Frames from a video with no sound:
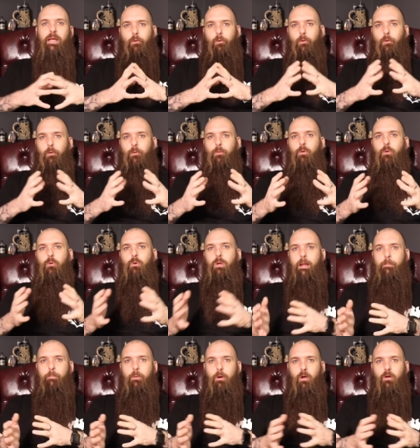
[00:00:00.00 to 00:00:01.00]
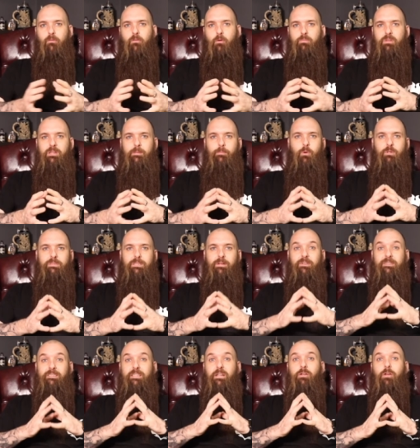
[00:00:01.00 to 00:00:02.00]
On a eu la preuve un petit peu, ça
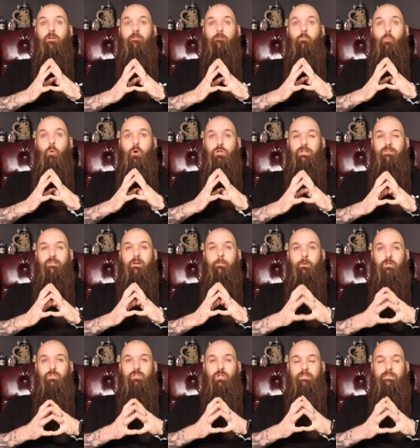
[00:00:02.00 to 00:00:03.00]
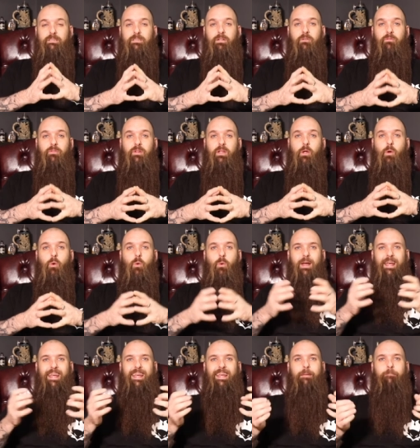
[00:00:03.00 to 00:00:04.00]
faisait 9 mois que n'avais pas sorti de vidéo
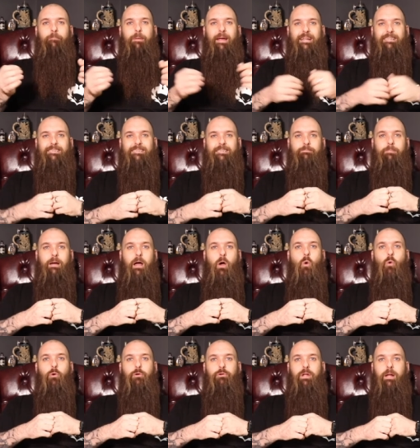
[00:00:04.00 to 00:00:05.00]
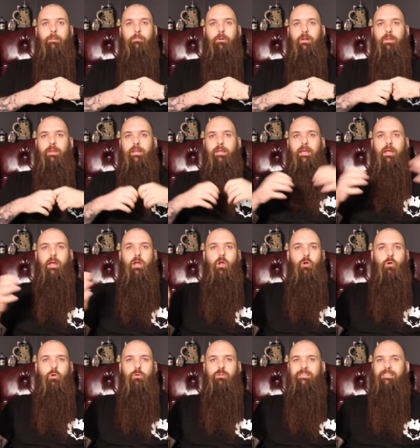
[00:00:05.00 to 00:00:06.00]
et pratiquement aucune abonnée,
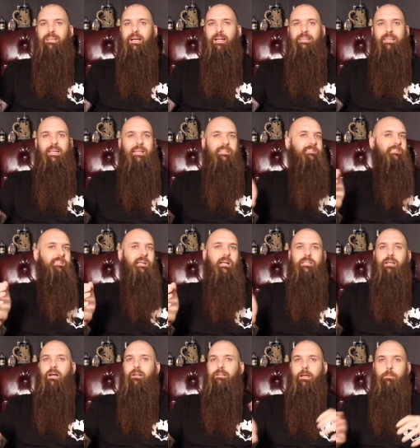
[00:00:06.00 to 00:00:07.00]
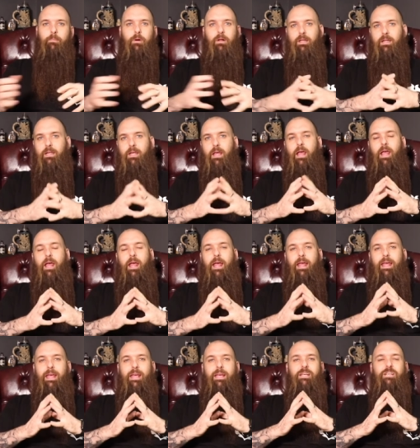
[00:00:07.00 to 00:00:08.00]
une centaine, 130 abonnés.
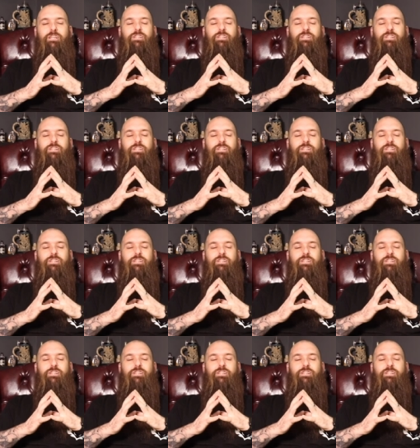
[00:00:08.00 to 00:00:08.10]
Et